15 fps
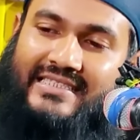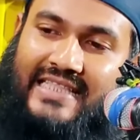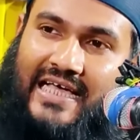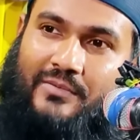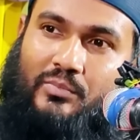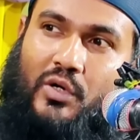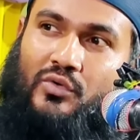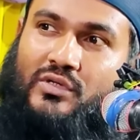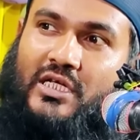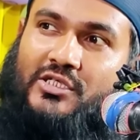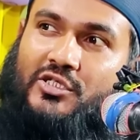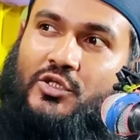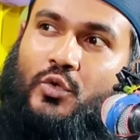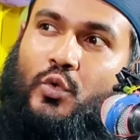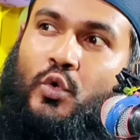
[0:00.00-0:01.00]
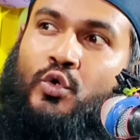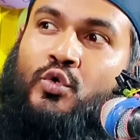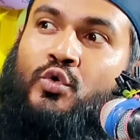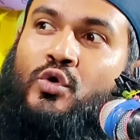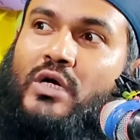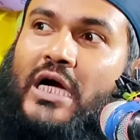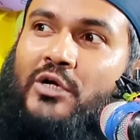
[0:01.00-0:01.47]
যে তার বউটা যদি
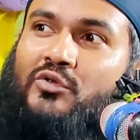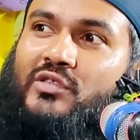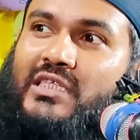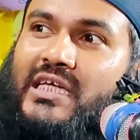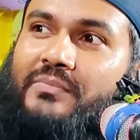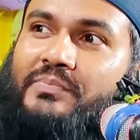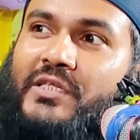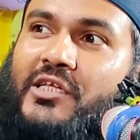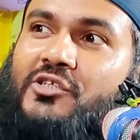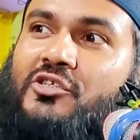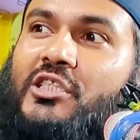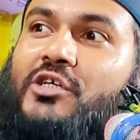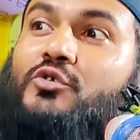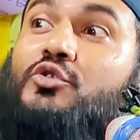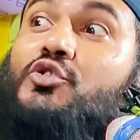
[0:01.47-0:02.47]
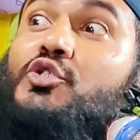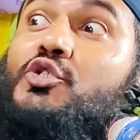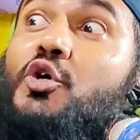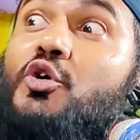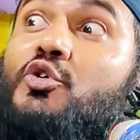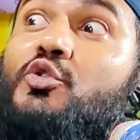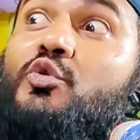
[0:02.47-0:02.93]
অন্য কারোর দিকে ফিরে যদি একটু
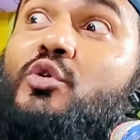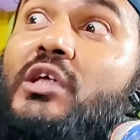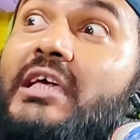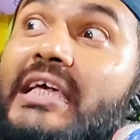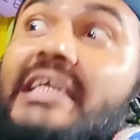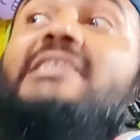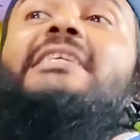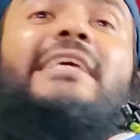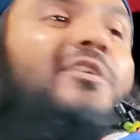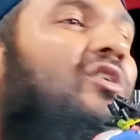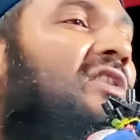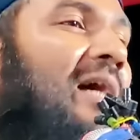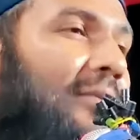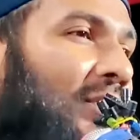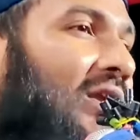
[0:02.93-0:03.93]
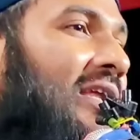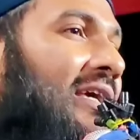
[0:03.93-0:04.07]
চোখ তুলে হেসে কথা